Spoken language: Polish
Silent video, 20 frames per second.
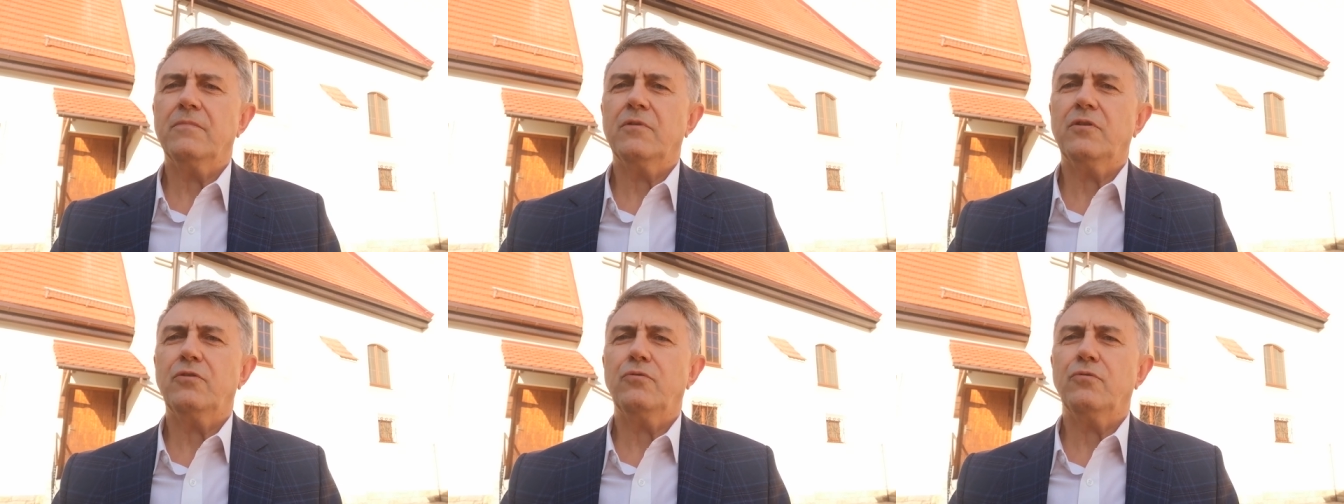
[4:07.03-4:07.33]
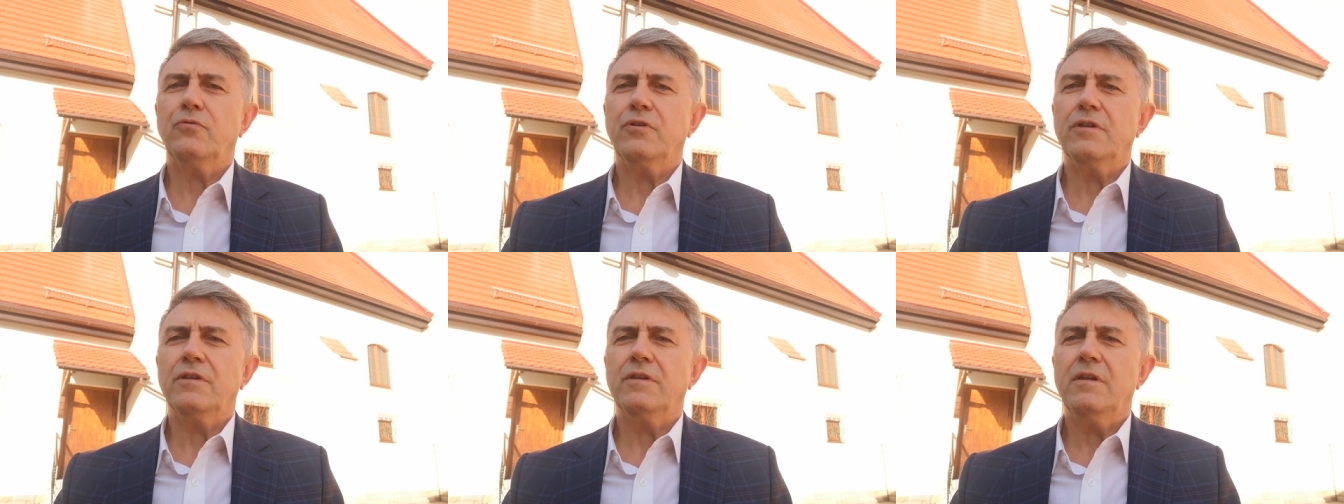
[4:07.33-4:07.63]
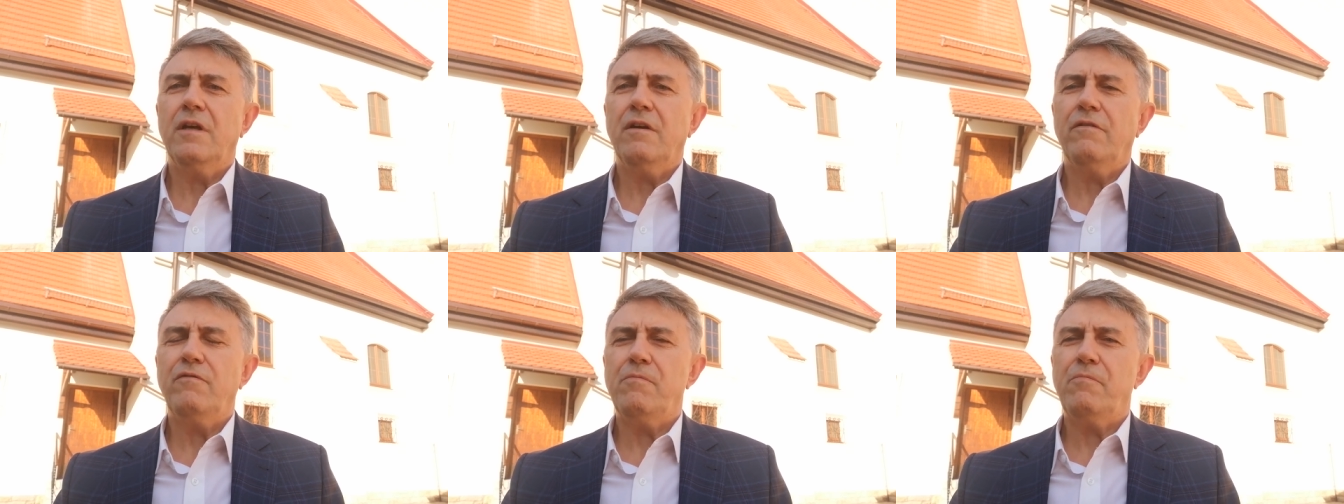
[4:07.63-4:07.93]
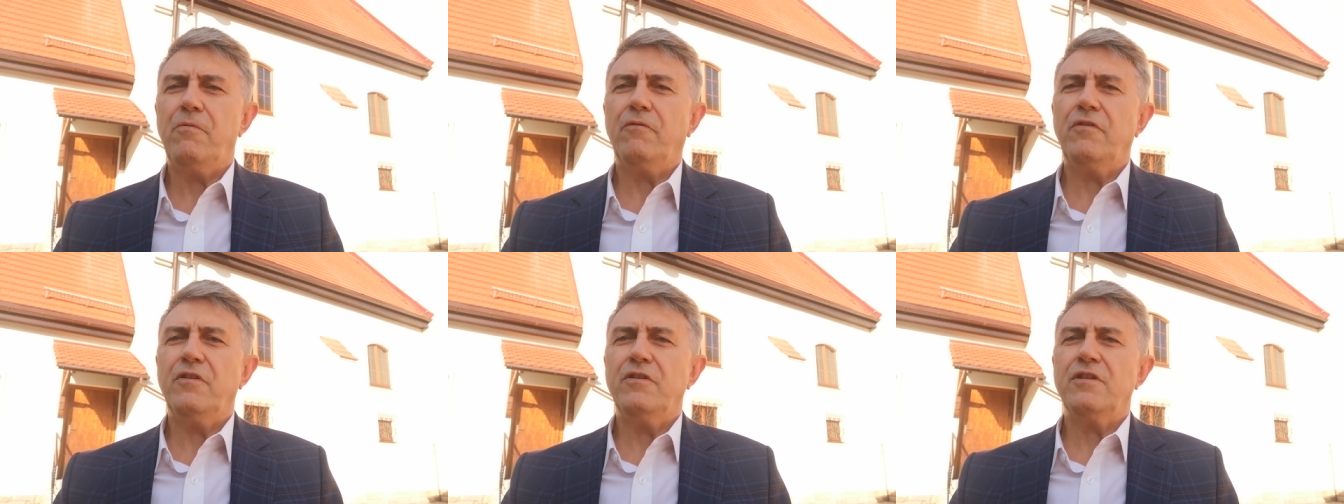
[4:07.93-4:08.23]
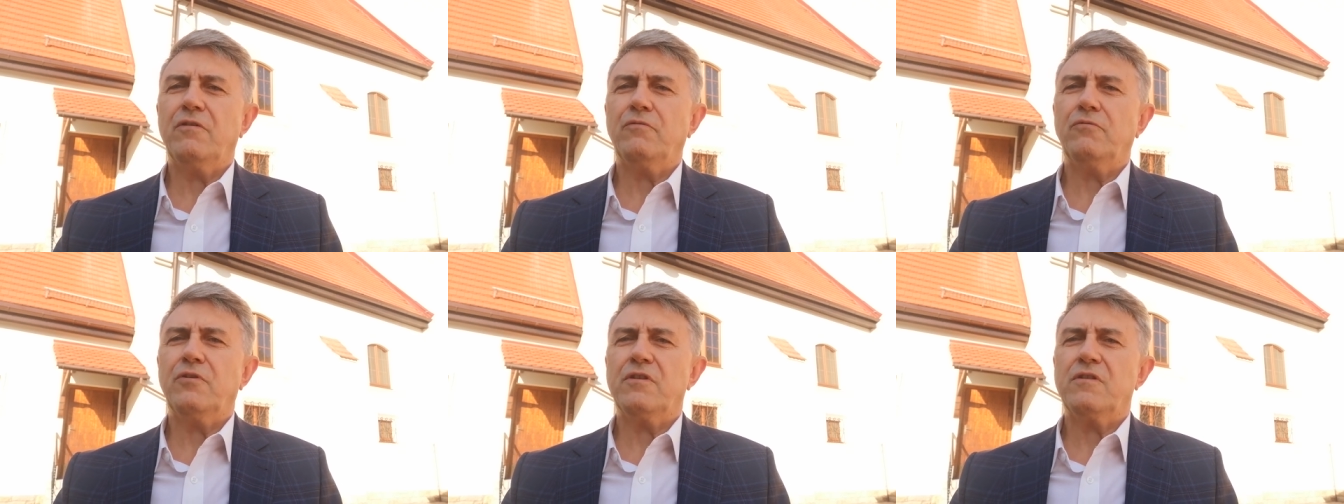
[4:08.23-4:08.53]
który
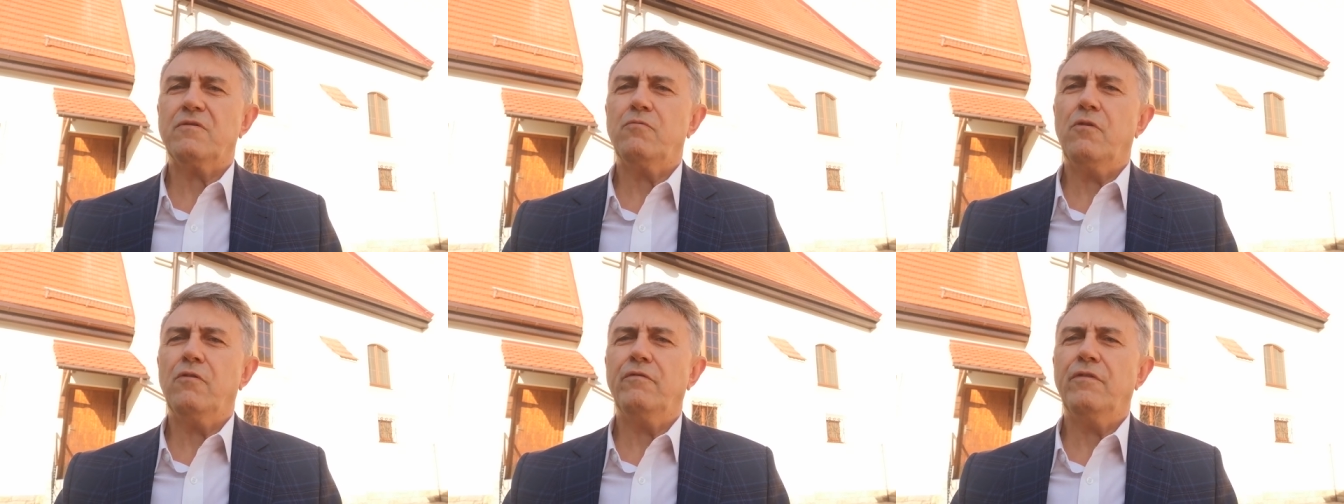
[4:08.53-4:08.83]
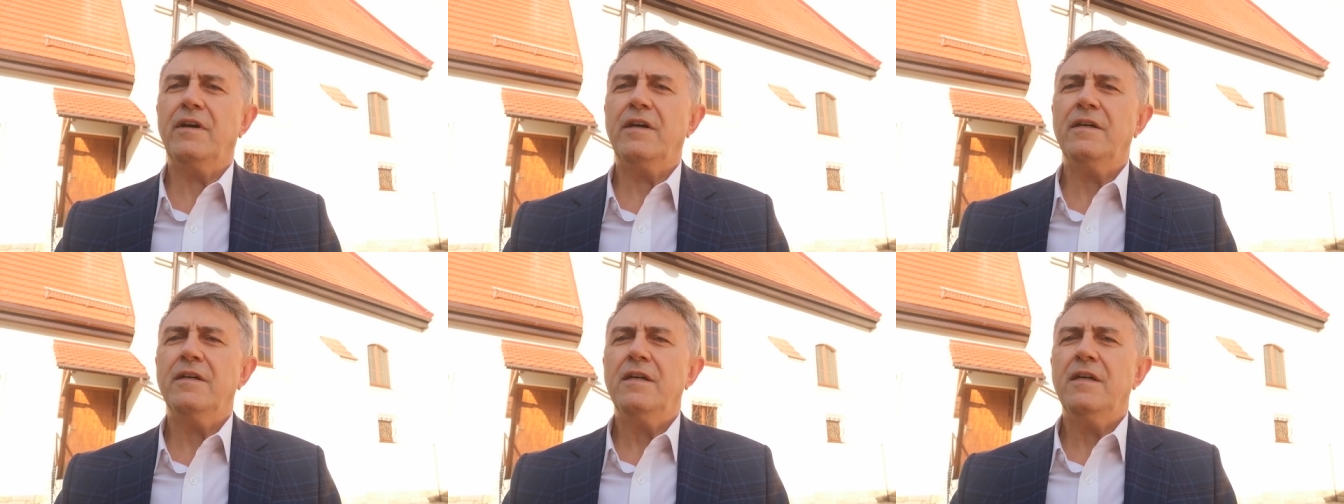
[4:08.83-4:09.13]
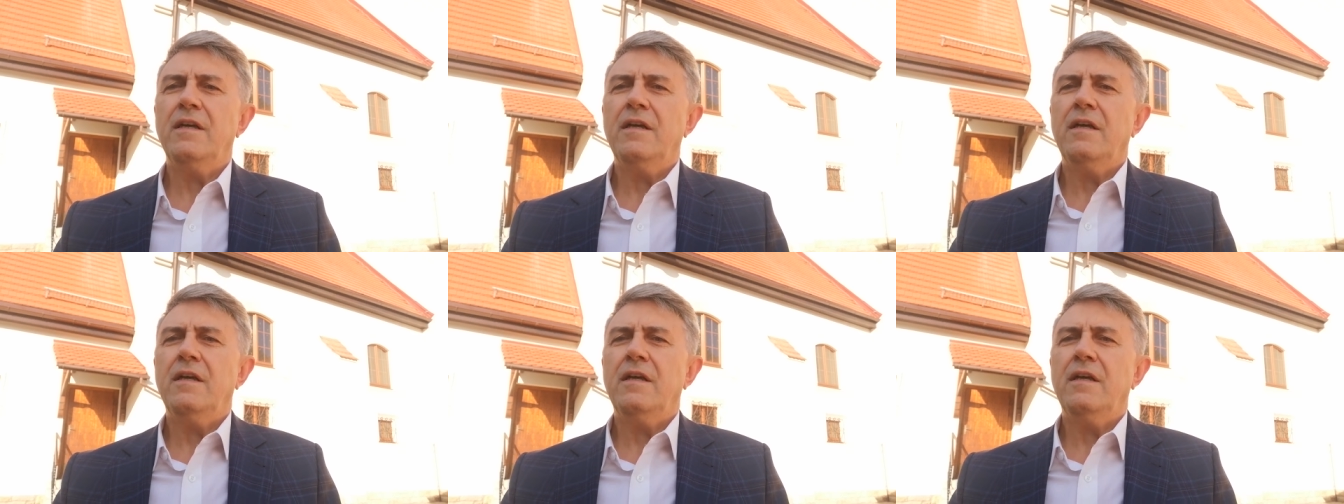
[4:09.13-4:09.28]
wypowiedział te słowa